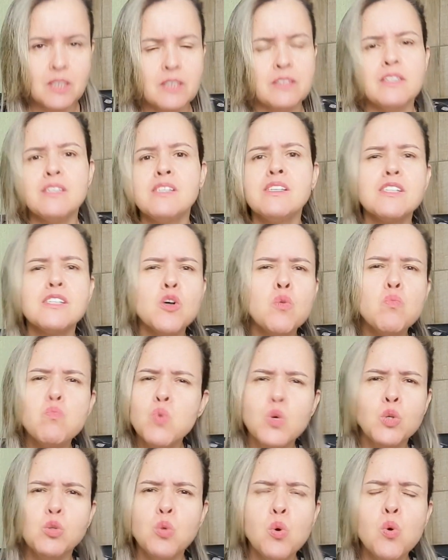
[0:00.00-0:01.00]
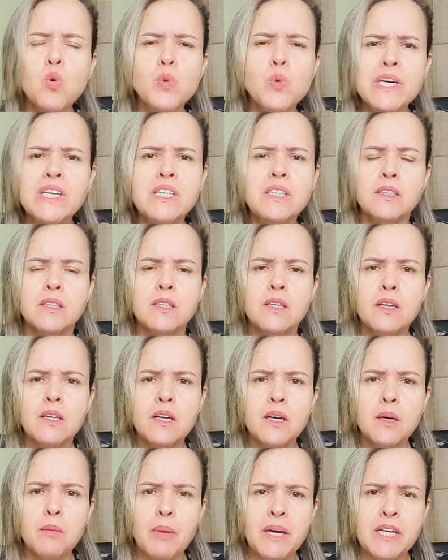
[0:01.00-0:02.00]
Decisão muito ruim
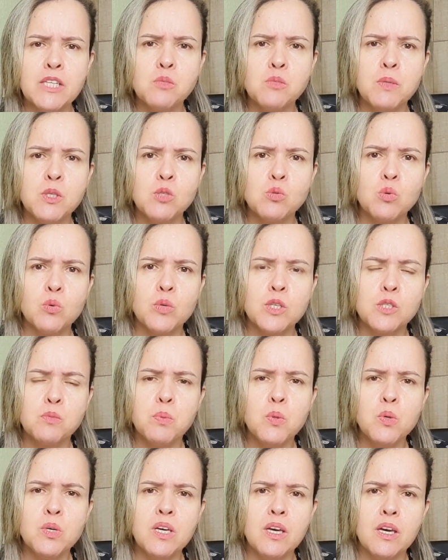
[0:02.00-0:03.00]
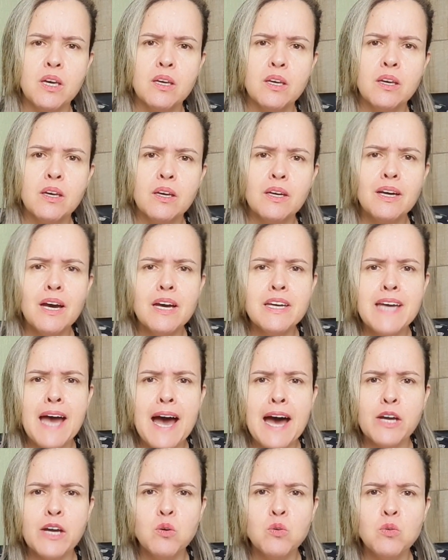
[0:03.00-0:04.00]
para as pessoas. Por quê?
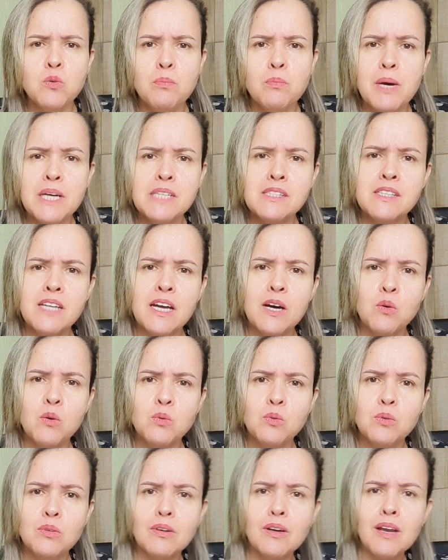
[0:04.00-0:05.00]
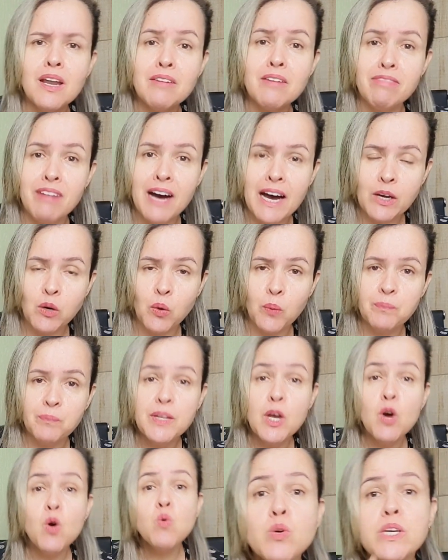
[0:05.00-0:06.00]
Ganharam, mas não levaram.
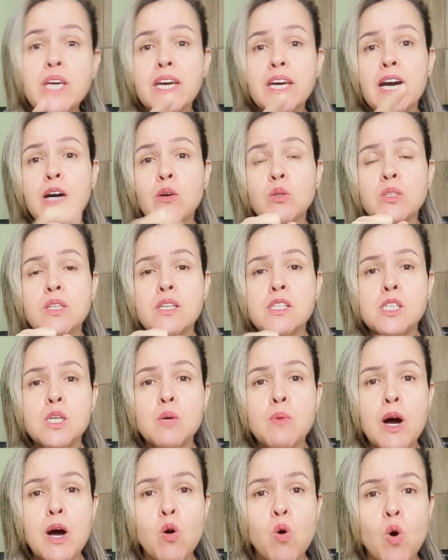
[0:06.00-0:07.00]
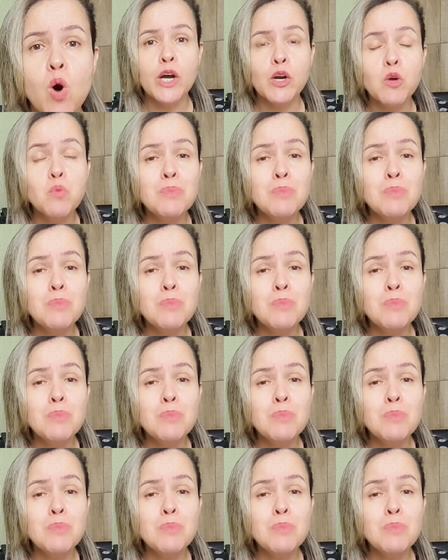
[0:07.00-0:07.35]
O que, que aconteceu agora?